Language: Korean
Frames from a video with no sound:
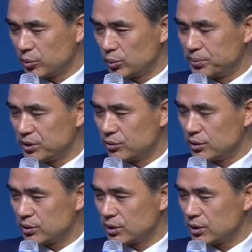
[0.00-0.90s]

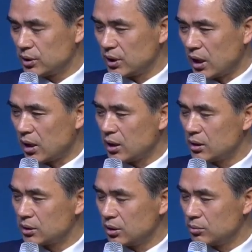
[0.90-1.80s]
비둘기,
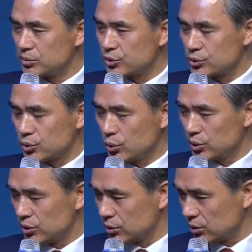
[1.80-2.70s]
양, 염소, 소
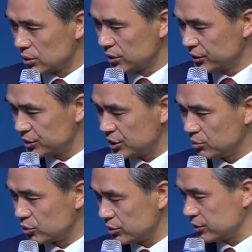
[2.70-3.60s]
이런 걸
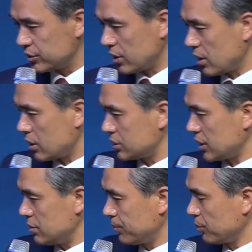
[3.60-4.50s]
재물을 싹
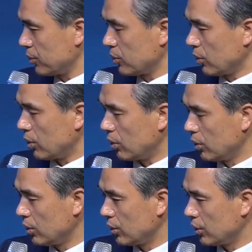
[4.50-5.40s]
살펴보고
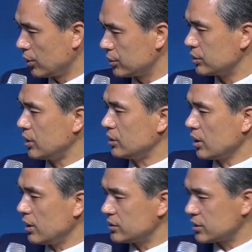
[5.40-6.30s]

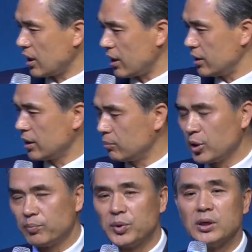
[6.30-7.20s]
테텔레스타이
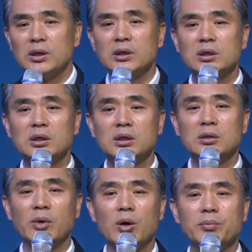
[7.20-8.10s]
하면
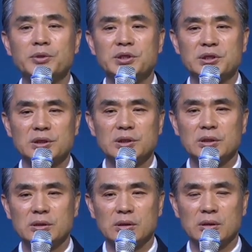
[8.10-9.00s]
흠
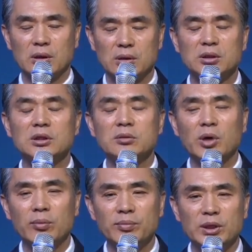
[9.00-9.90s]
없이 네, 흠
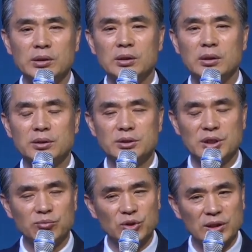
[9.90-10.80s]
없는
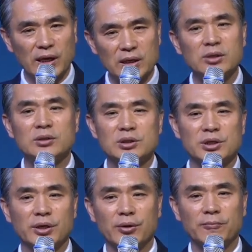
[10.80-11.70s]
재물이다 이런
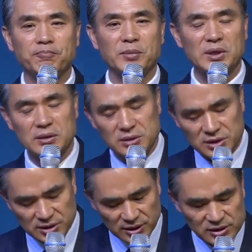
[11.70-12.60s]
뜻이에요.
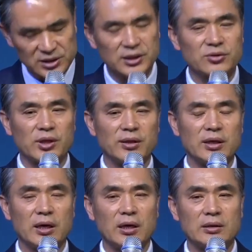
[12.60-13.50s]
제사를 지내도
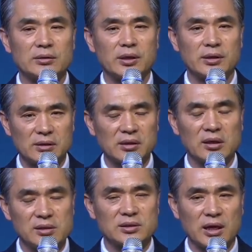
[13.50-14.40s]
된다.
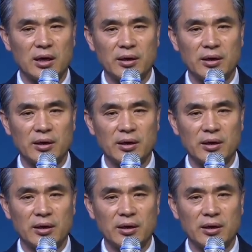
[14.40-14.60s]
테텔레스타이.